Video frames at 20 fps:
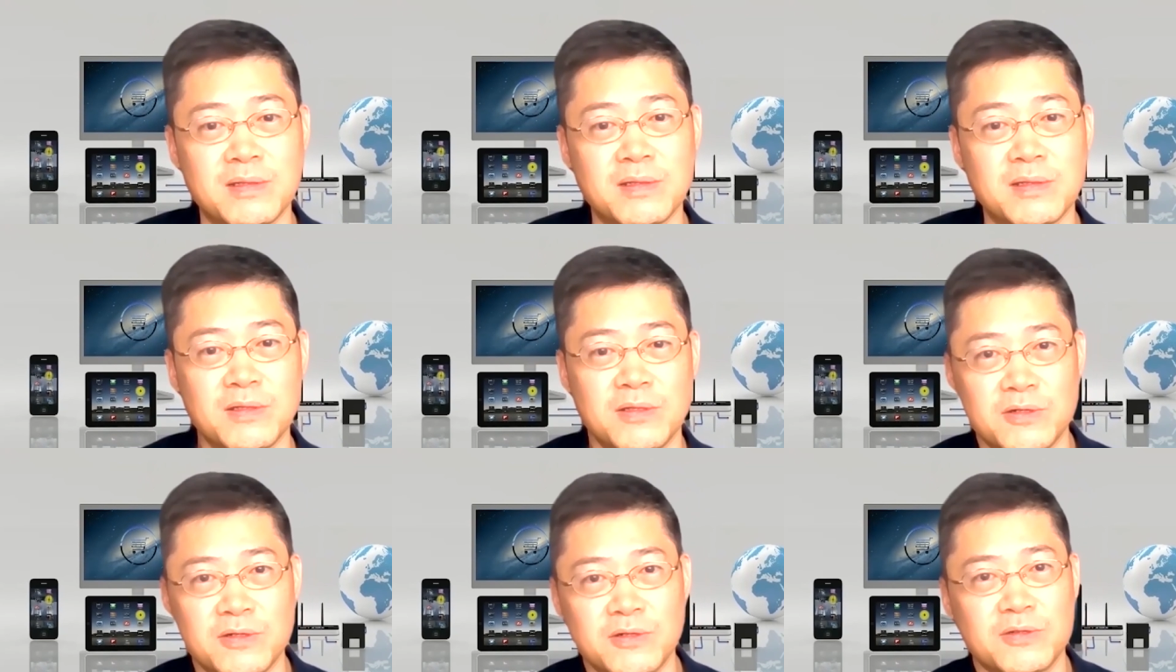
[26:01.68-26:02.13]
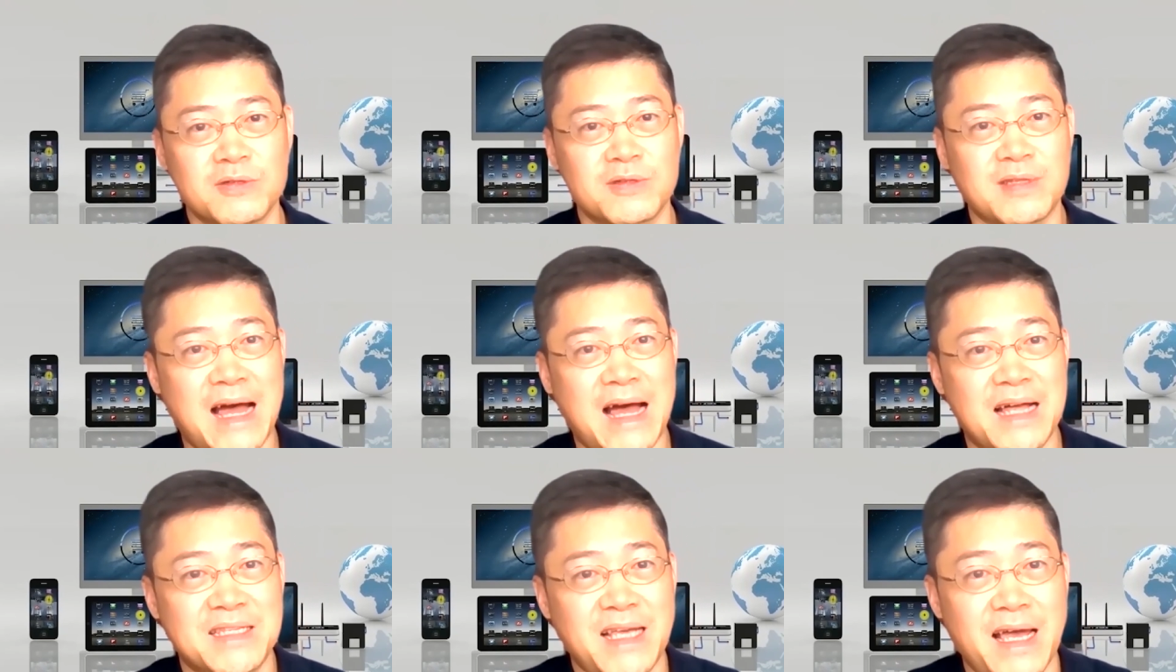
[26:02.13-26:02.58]
是好的，
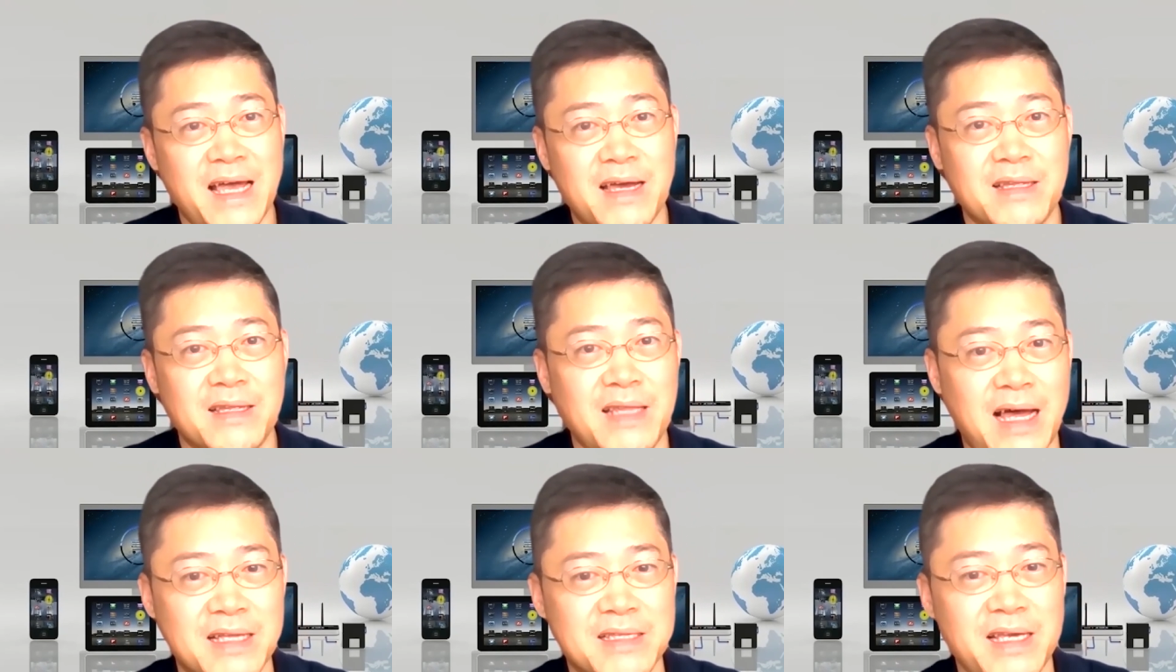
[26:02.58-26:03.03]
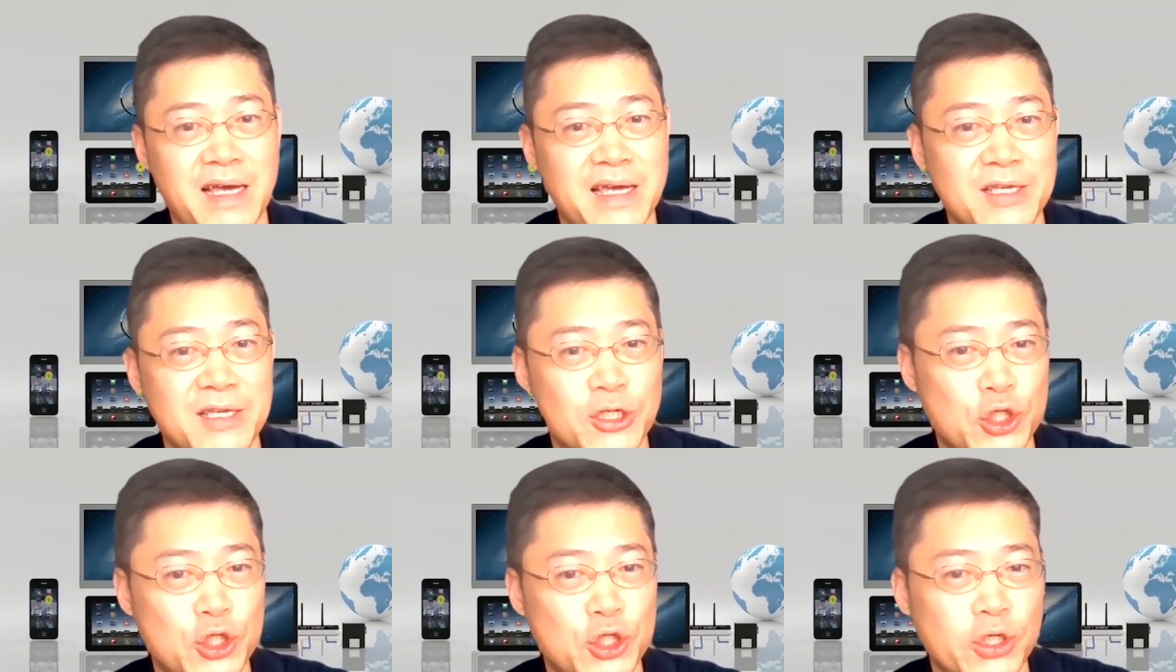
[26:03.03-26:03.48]
在它
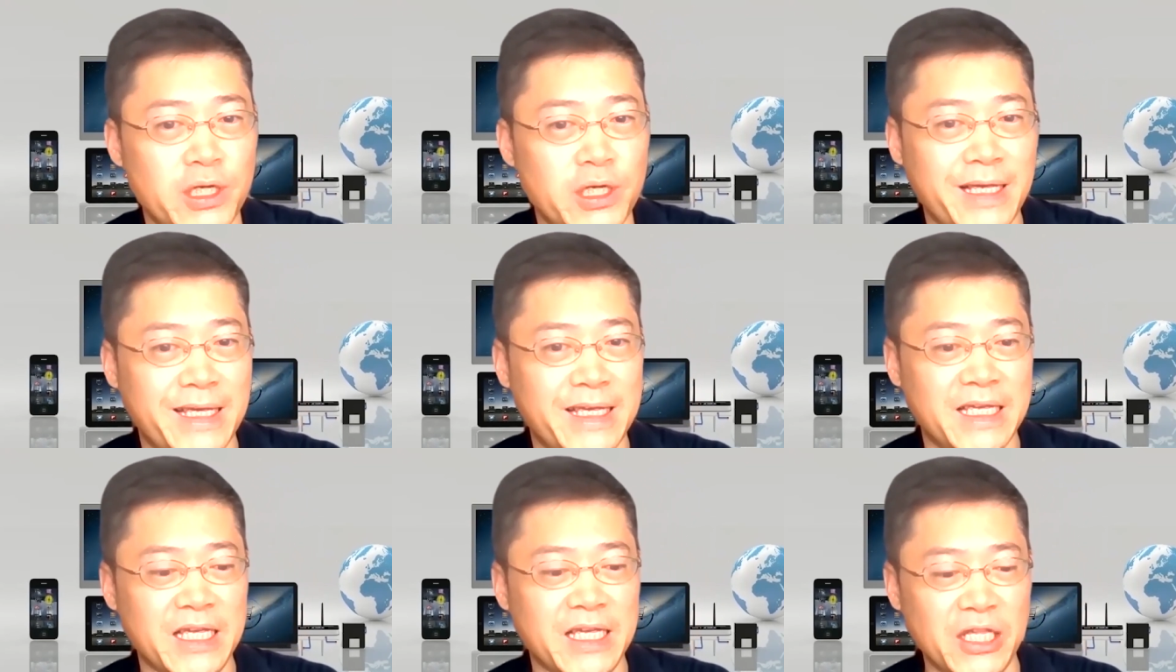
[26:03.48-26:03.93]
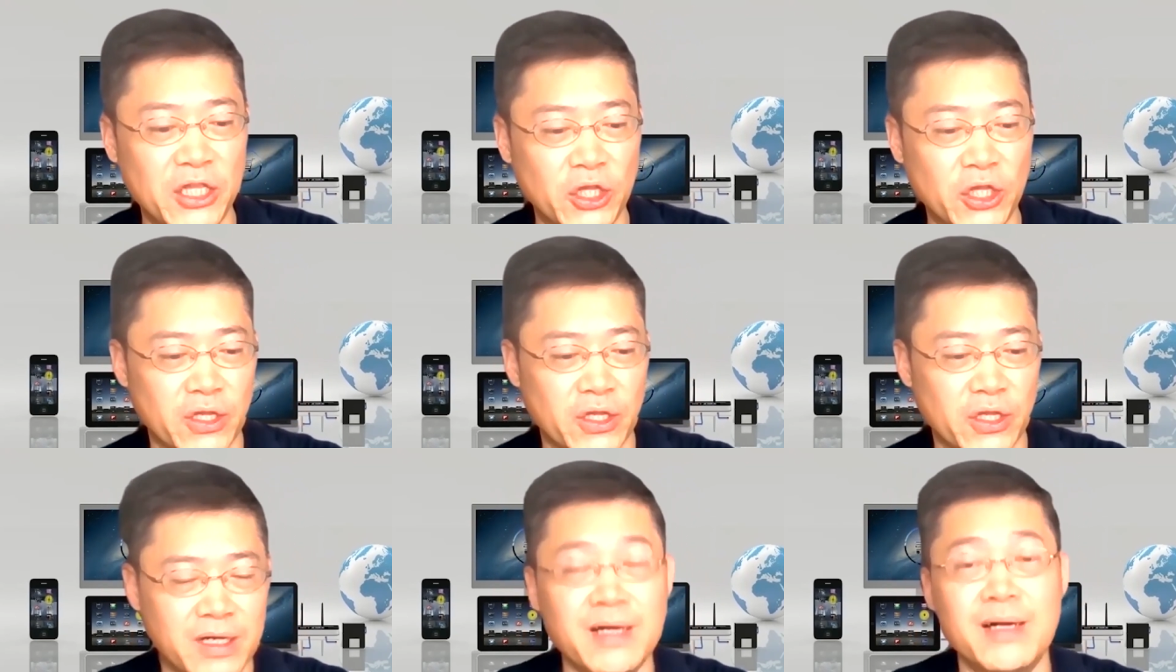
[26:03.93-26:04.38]
在
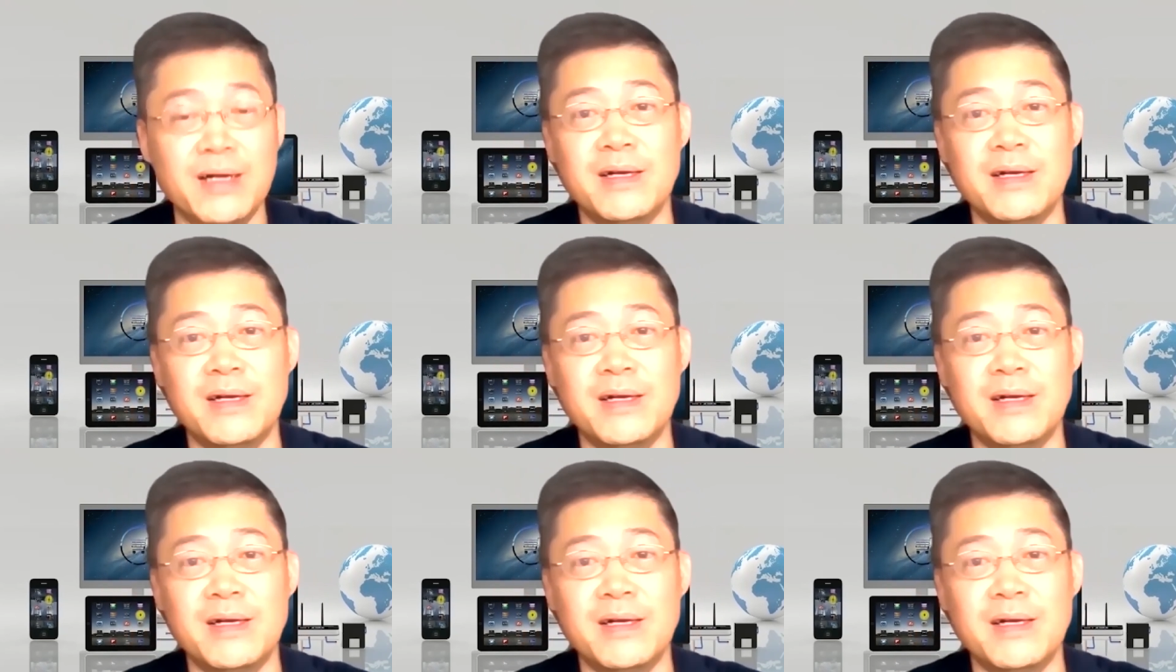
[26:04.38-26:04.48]
Shein。